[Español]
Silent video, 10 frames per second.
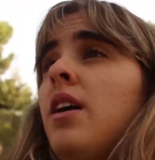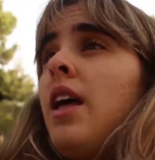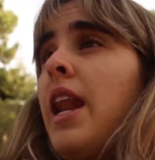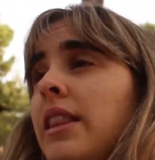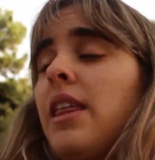
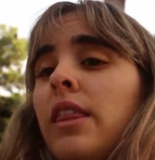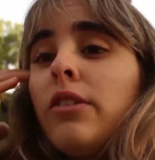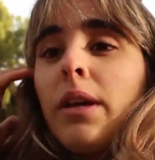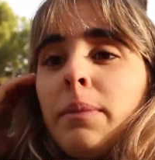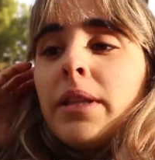la
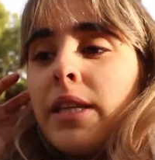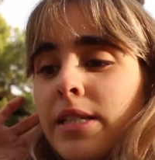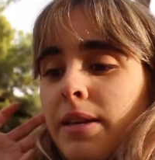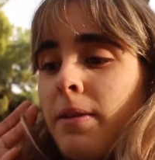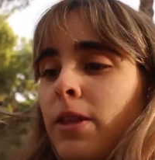intención también de
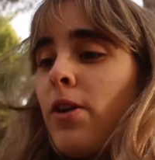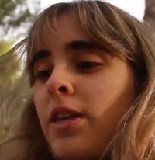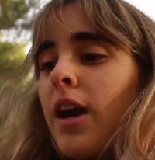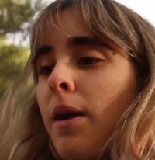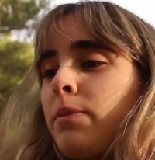este vídeo
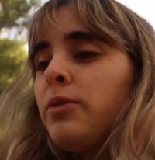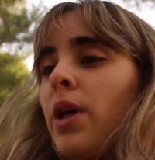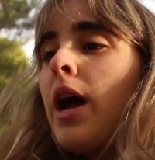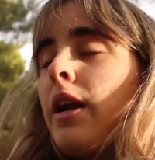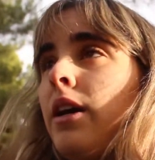era
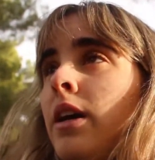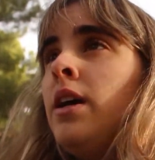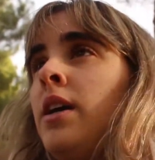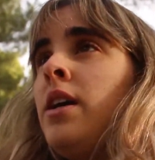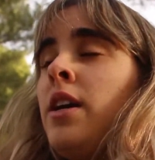capturar
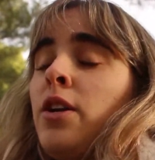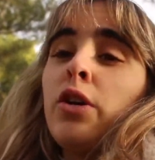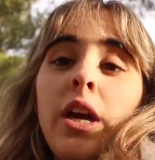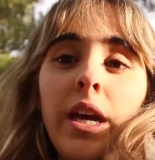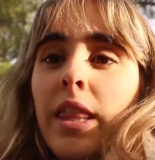lo
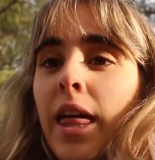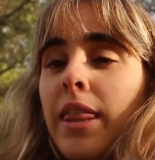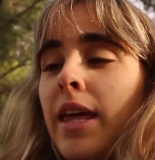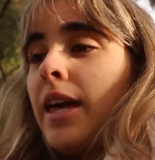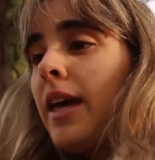que queda
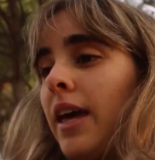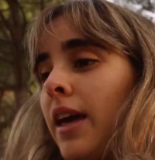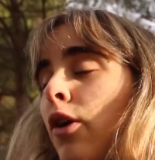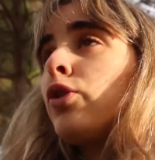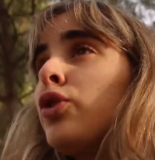
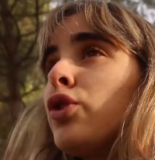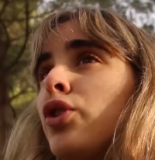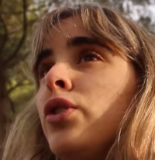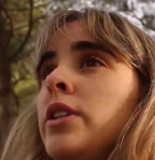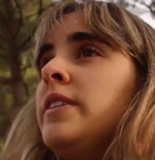de
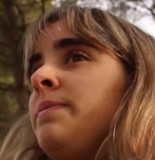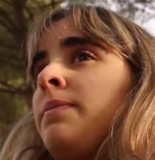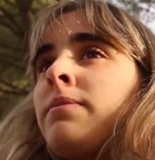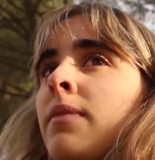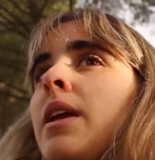otoño
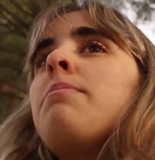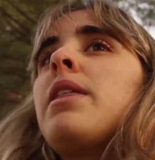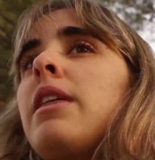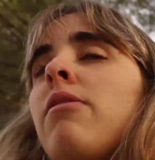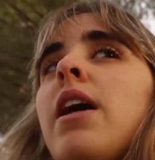en mi
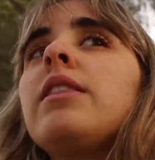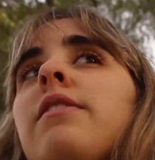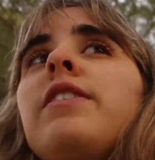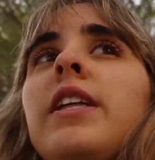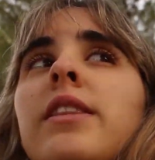ciudad, en
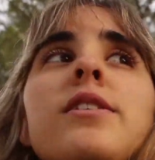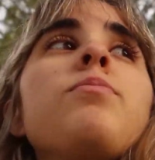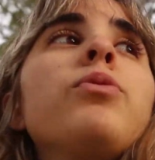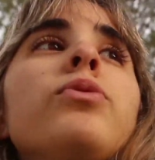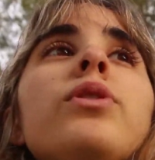diferentes
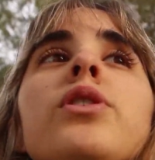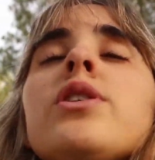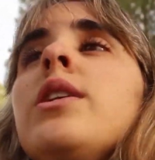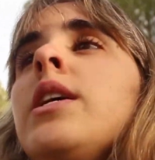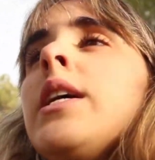
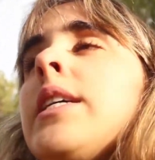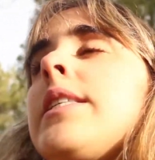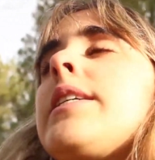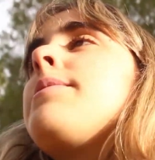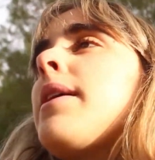puntos. Y
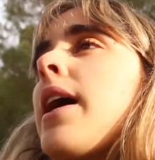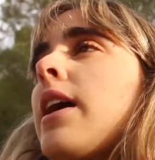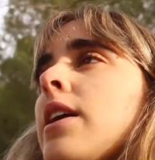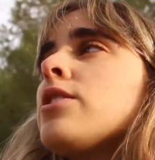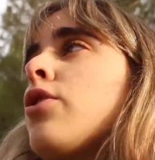es verdad
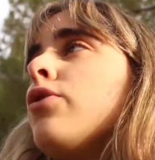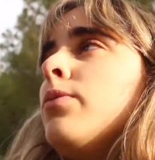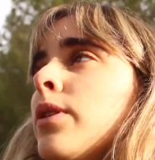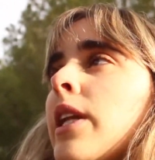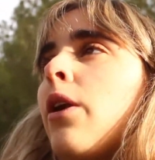que ahora estoy
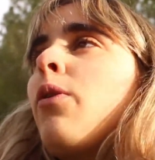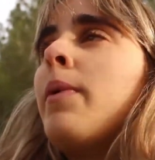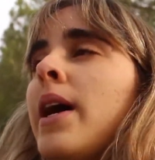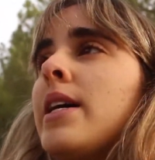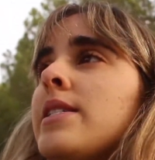como en algo
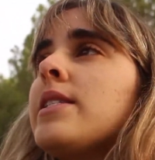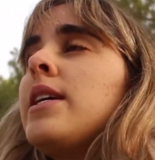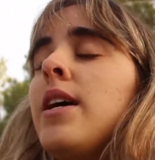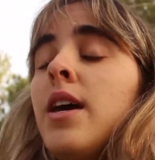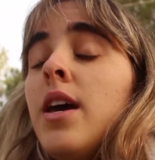más
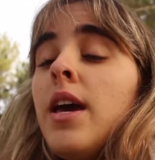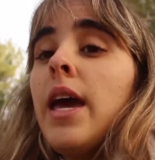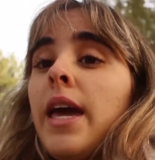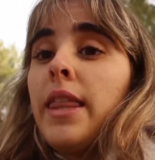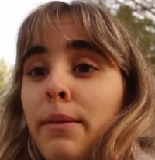
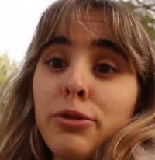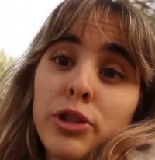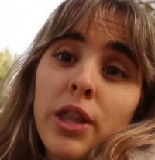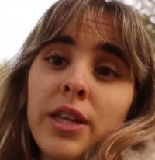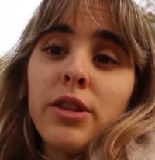eh, de
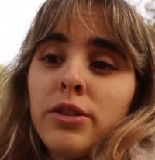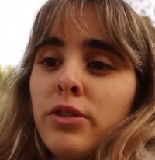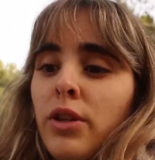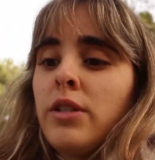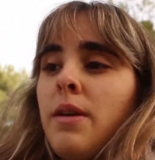bosquecito,
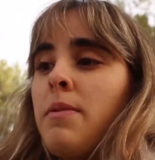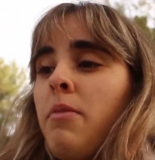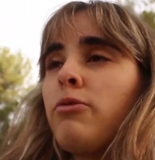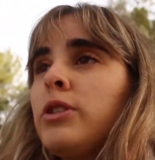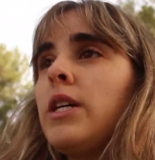entonces también
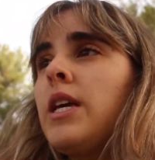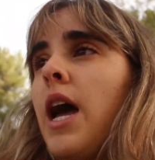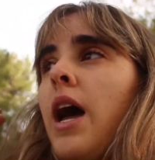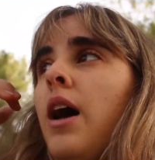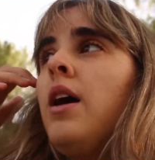me
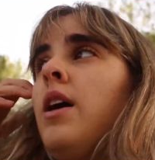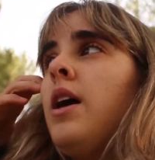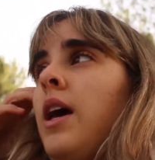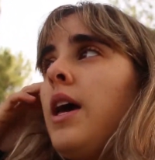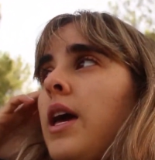gustaría
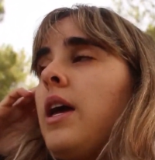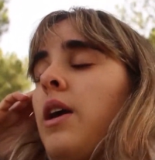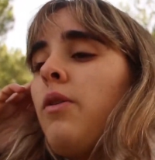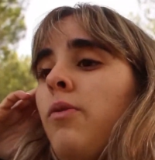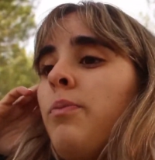
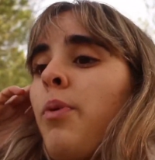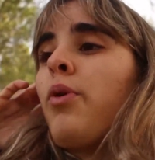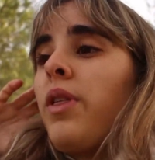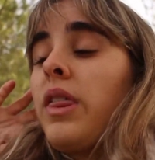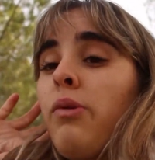eh, un
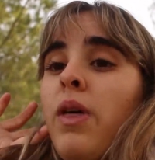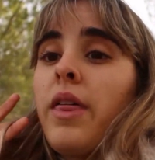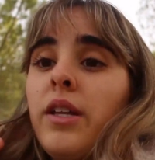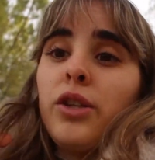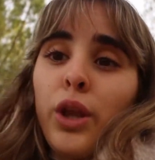poco de
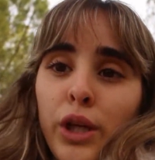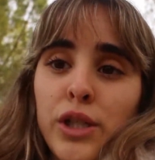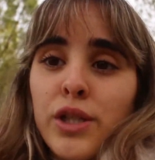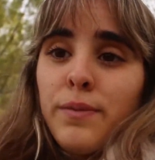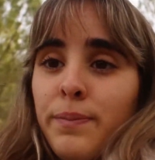ciudad.
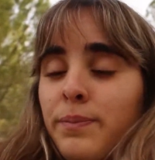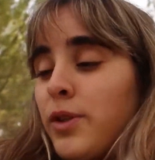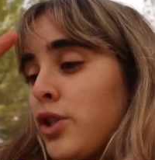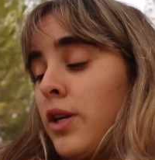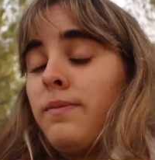Entonces,
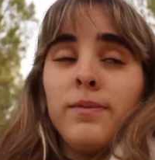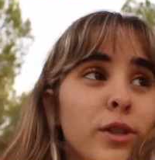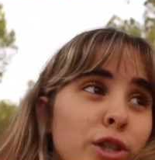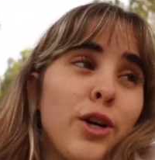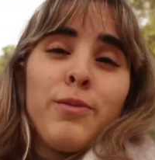no sé,
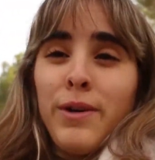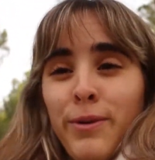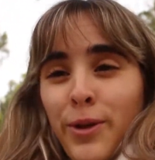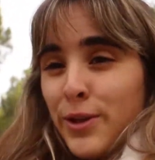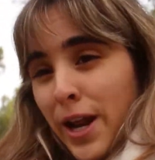no sé cómo
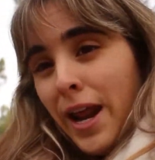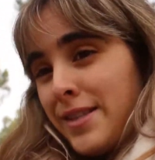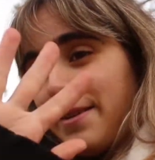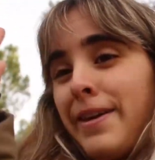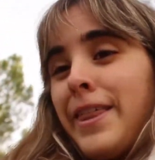evolucionará este